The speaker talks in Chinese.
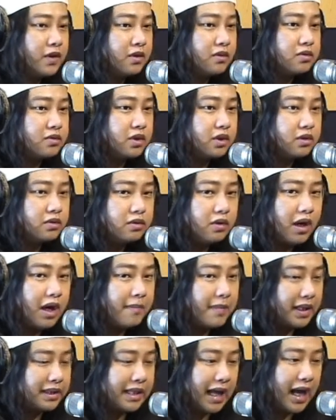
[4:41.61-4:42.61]
所以我阿
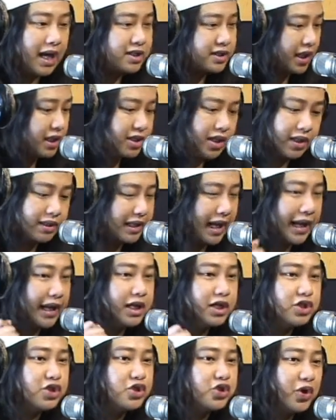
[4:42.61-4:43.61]
妈打打小孩打的
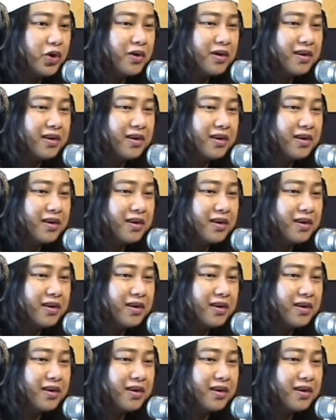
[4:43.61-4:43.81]
很凶，